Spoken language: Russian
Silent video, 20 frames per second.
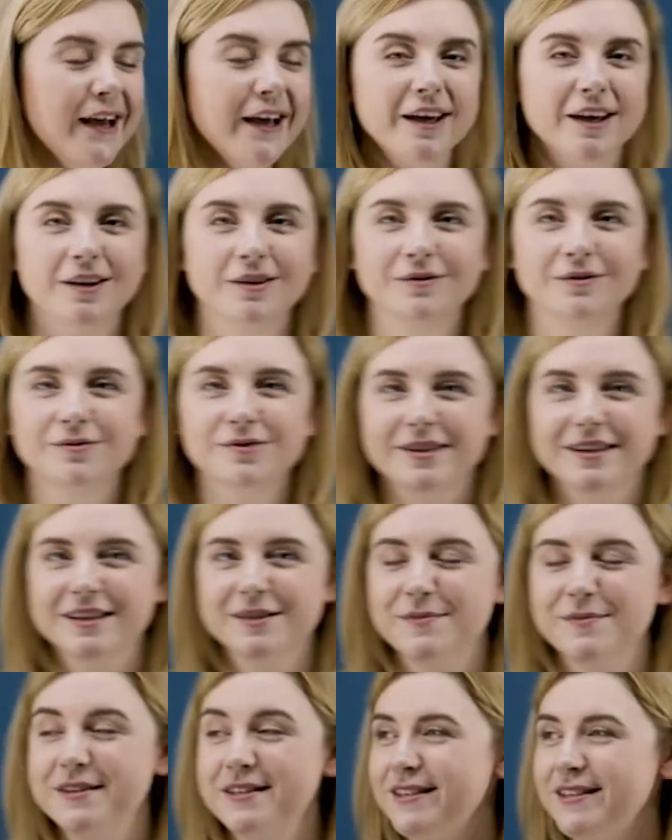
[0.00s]
и нужно
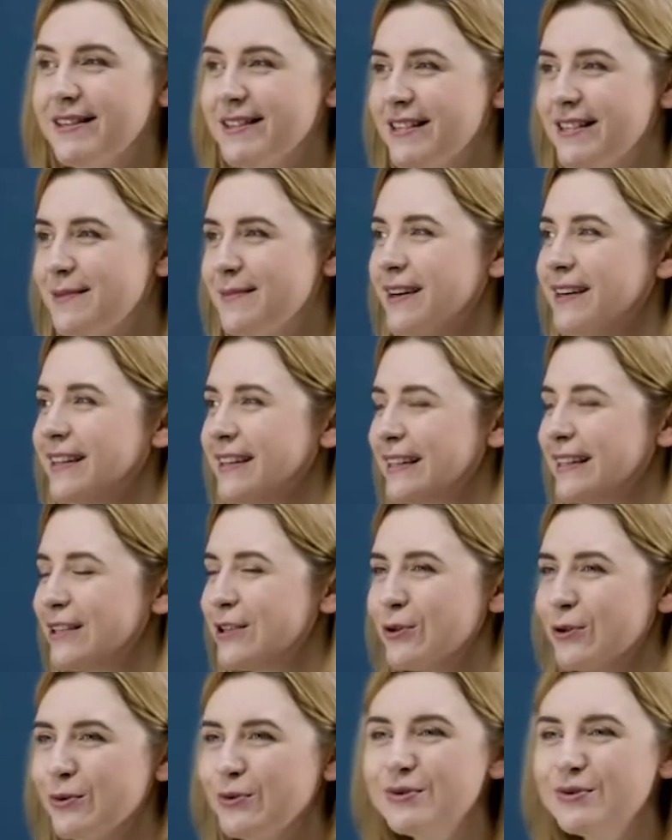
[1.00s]
разместить себя
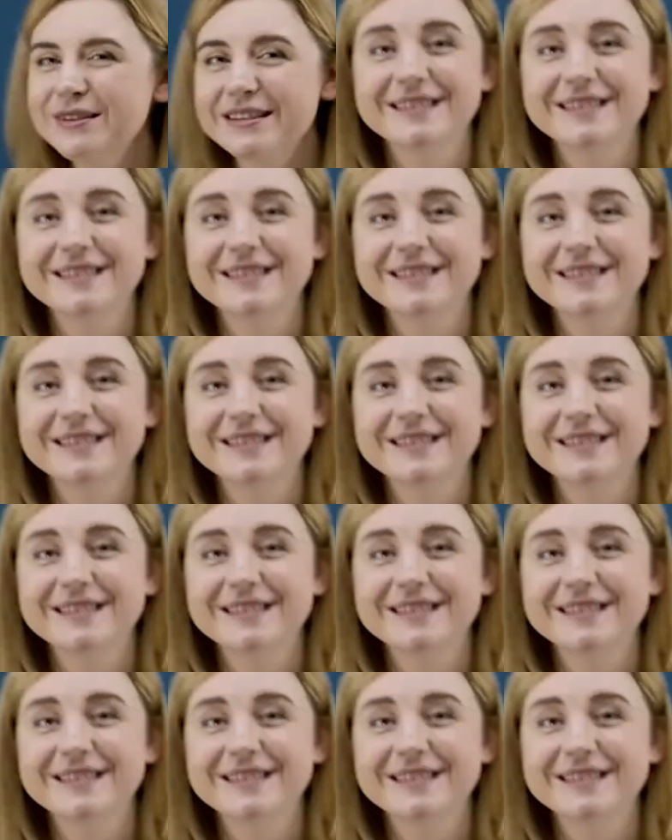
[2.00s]
хорошо, нужно